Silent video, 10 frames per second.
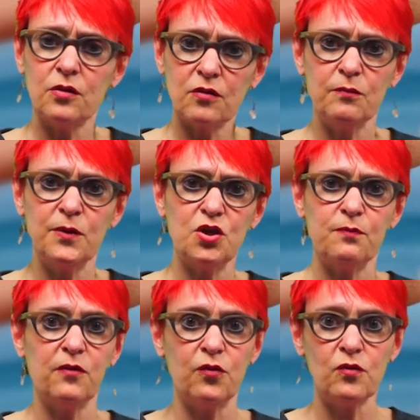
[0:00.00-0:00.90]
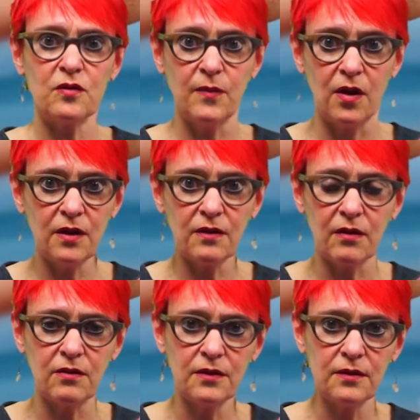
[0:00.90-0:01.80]
zum Beispiel von unserem
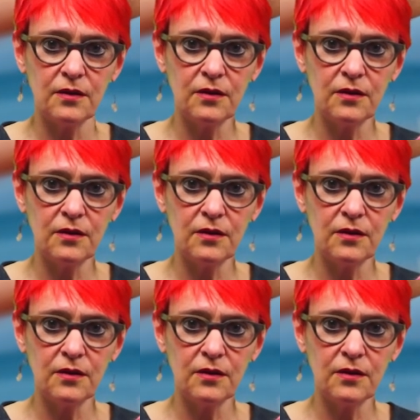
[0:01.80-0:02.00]
Alltag,